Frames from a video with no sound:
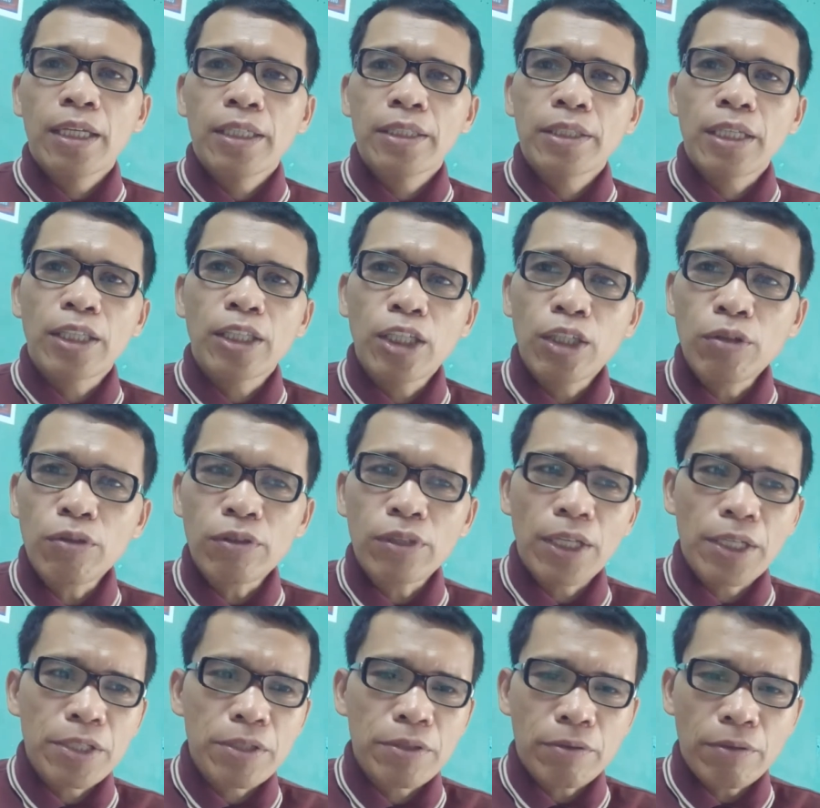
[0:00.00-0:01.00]
sa tinuod
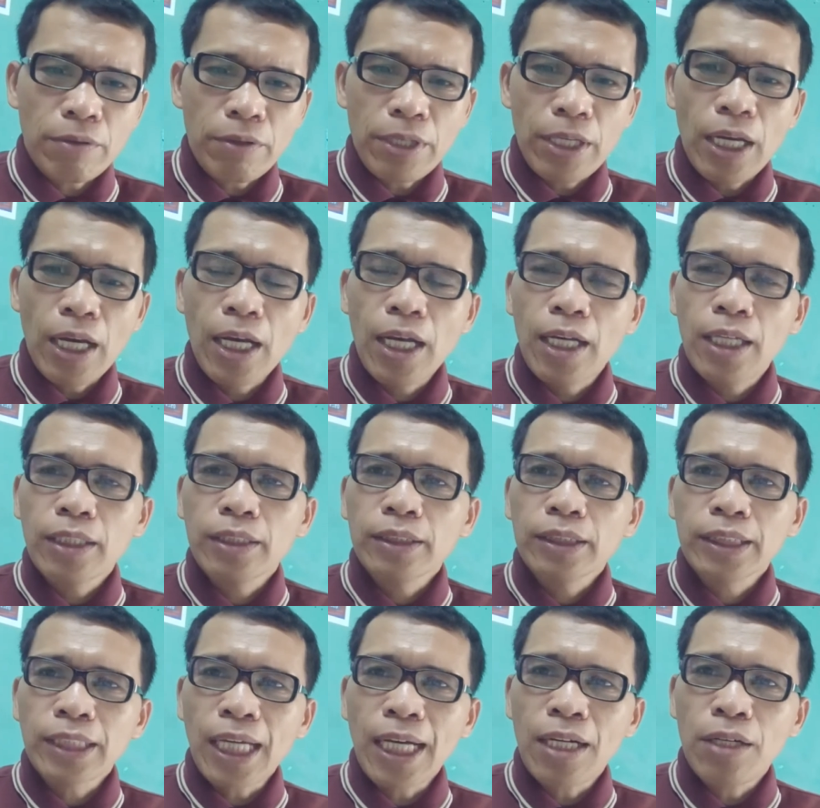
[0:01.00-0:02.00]
nga istorya
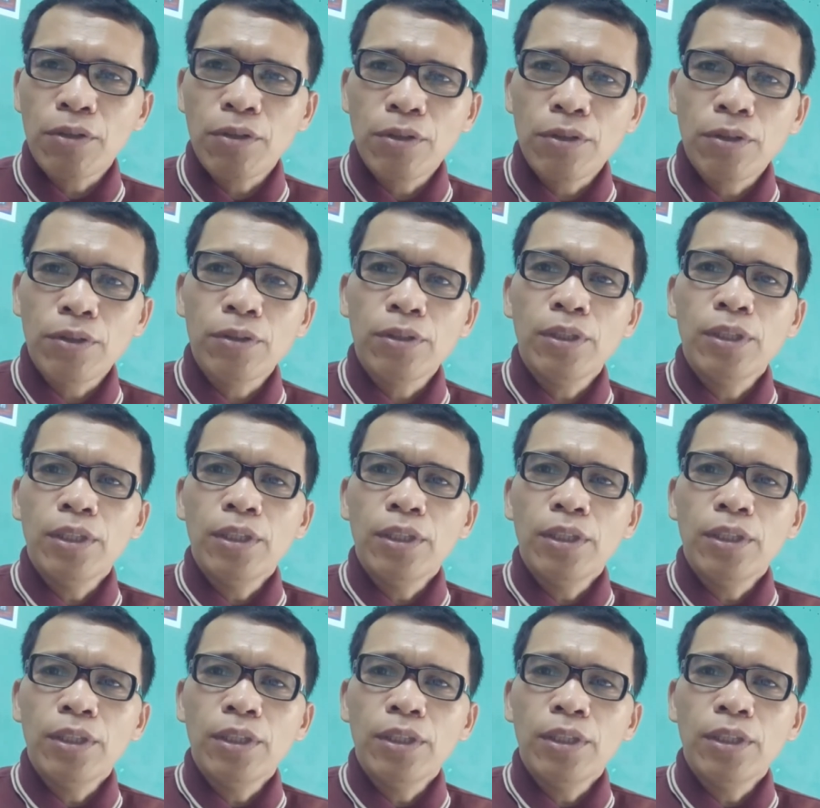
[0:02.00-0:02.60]
ang tao